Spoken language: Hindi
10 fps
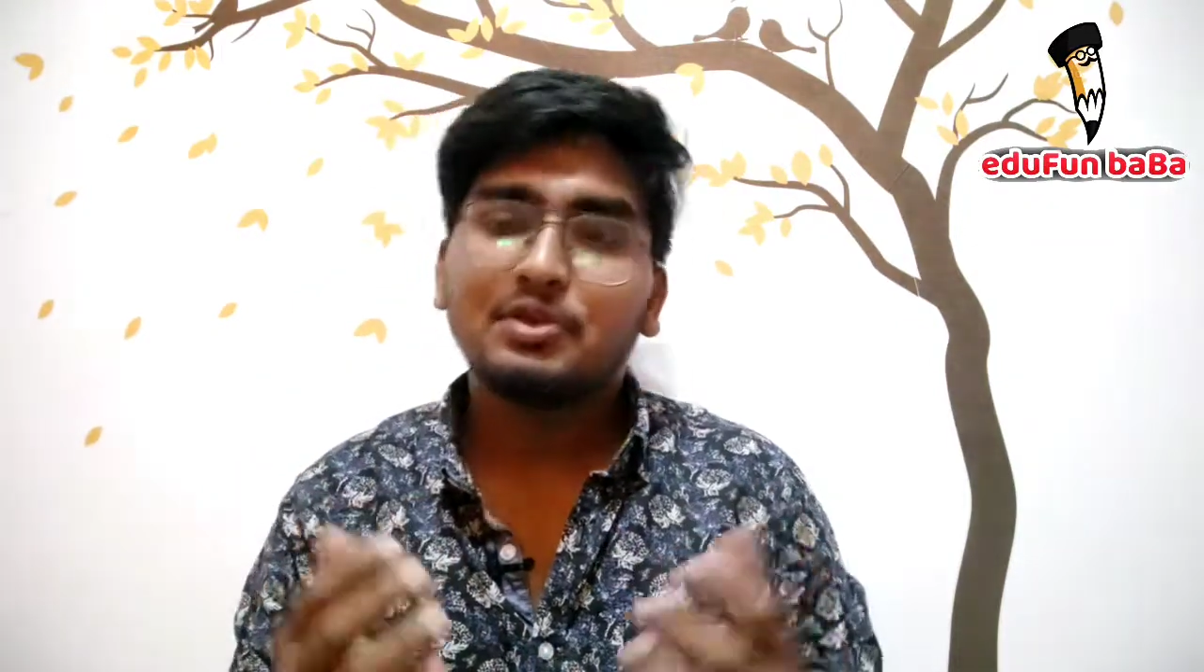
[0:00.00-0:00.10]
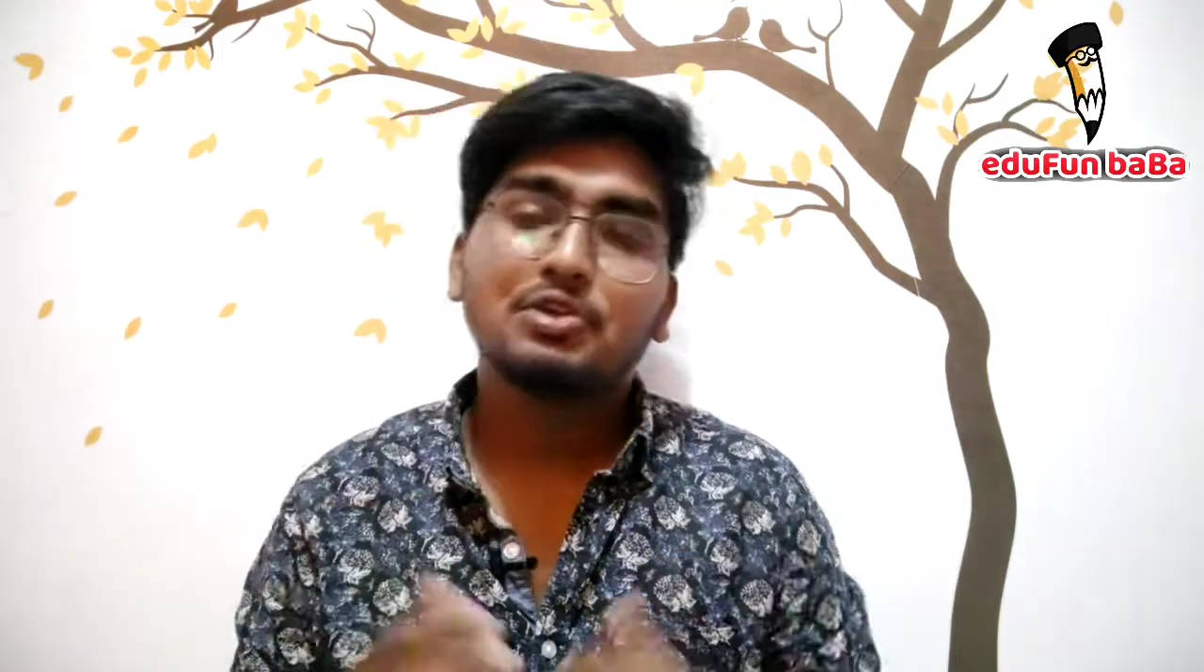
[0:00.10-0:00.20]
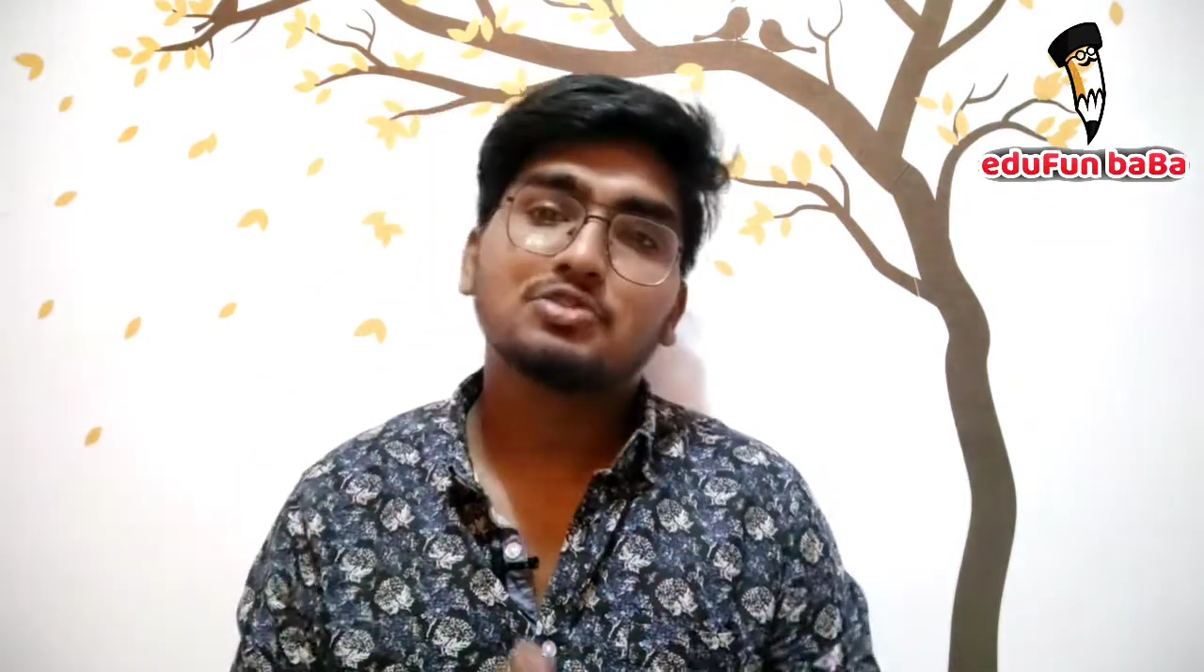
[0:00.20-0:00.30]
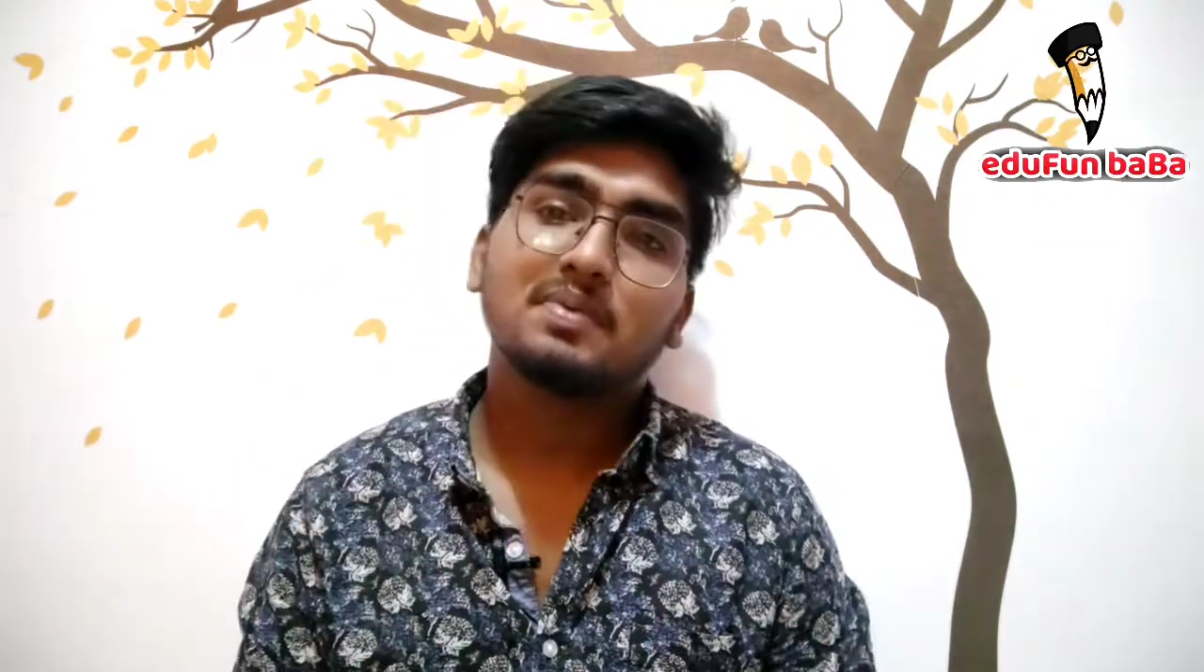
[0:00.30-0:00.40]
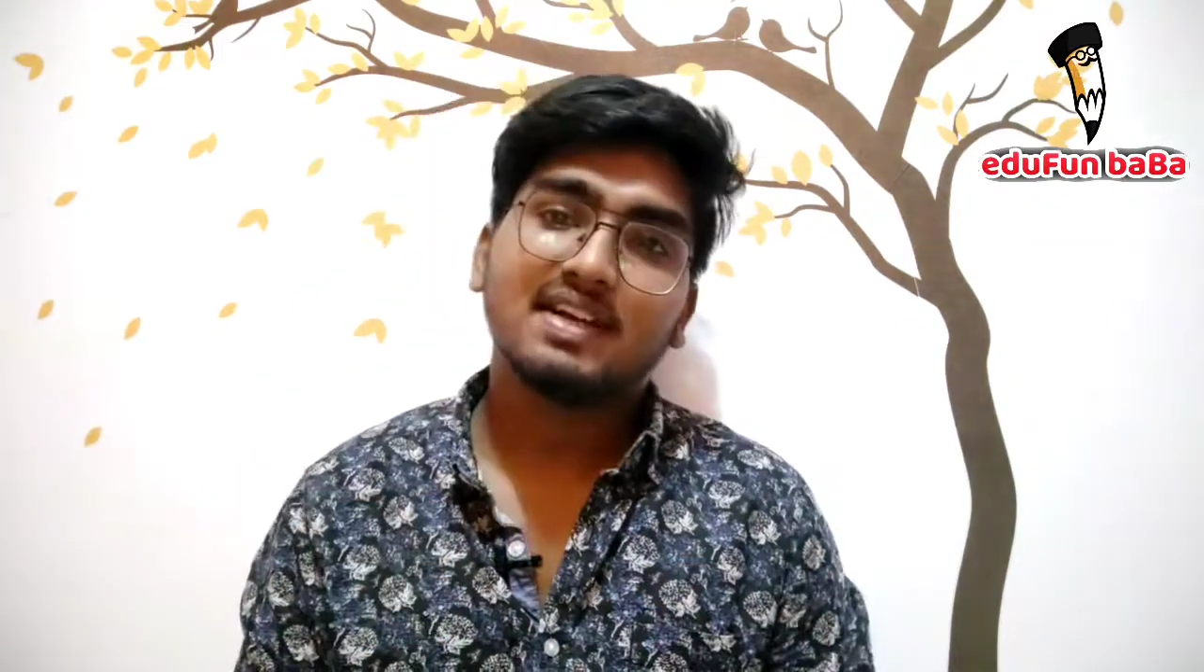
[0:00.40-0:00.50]

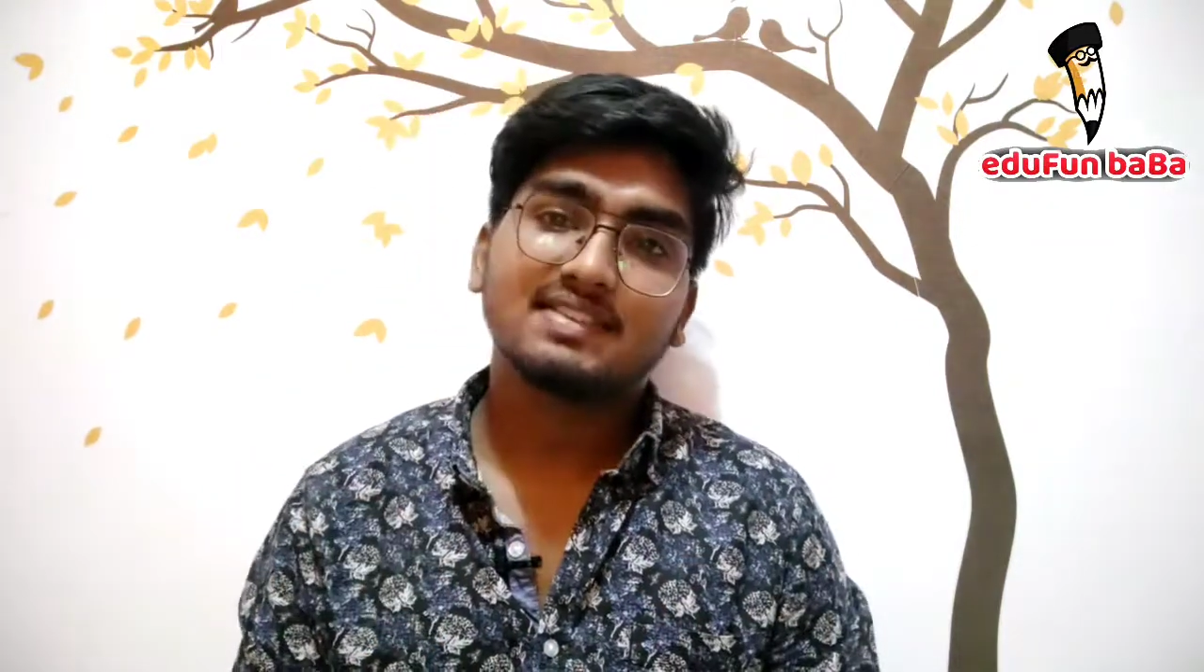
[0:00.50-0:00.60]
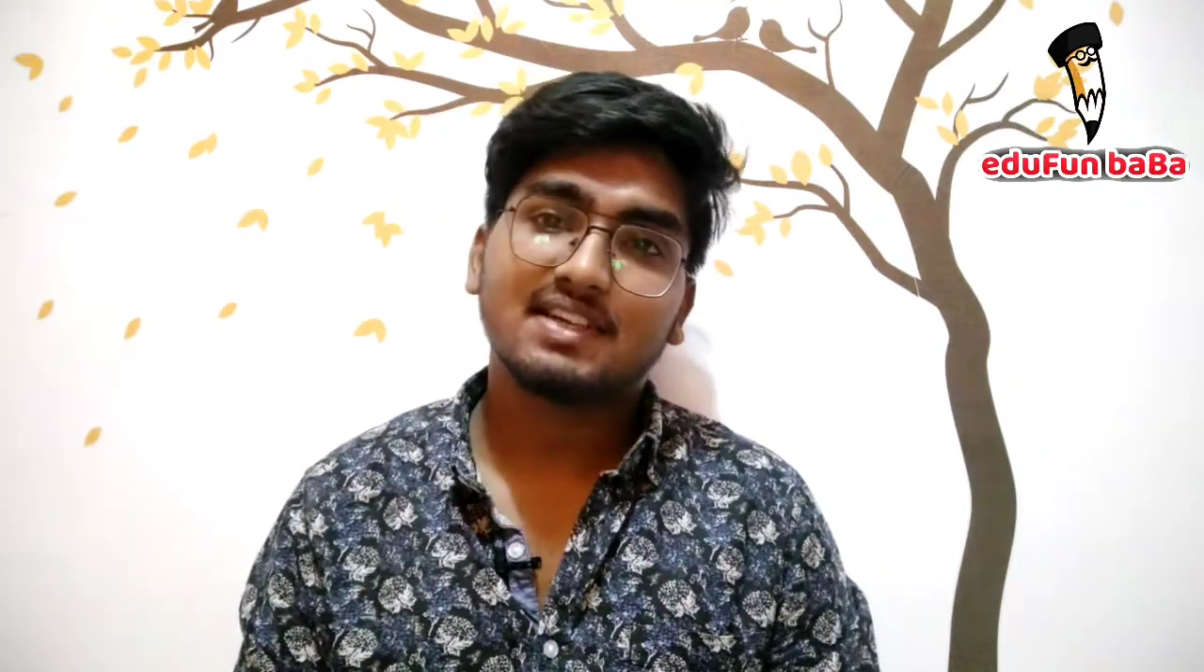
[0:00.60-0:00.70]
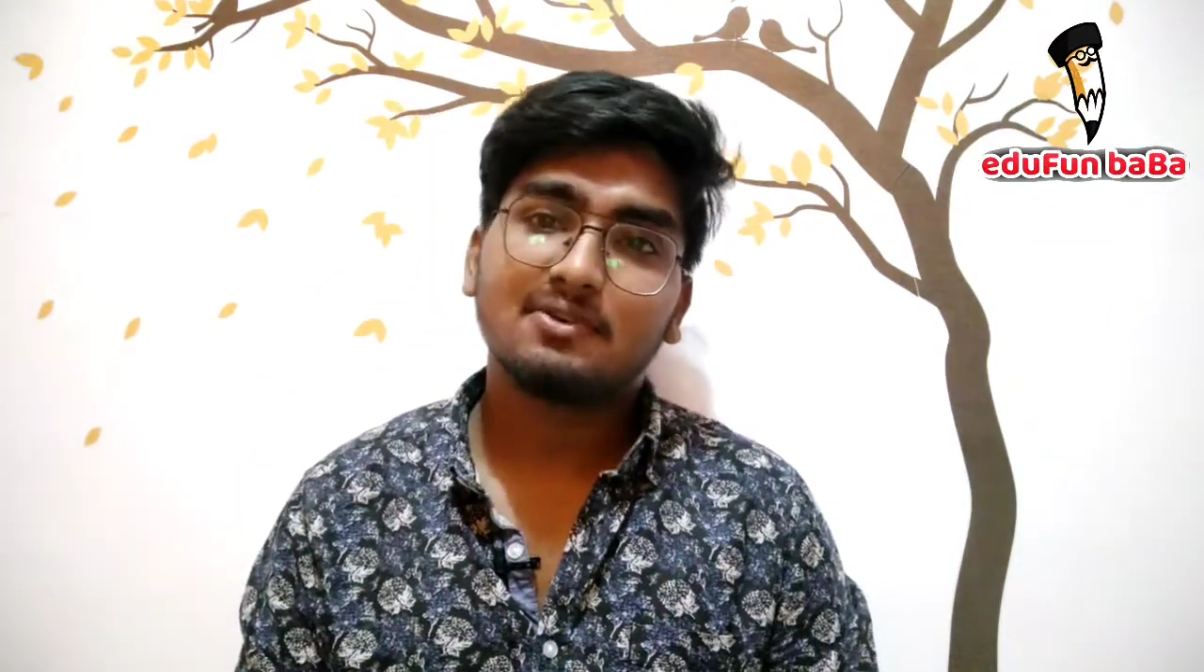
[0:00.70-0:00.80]
वीडियोस बनाता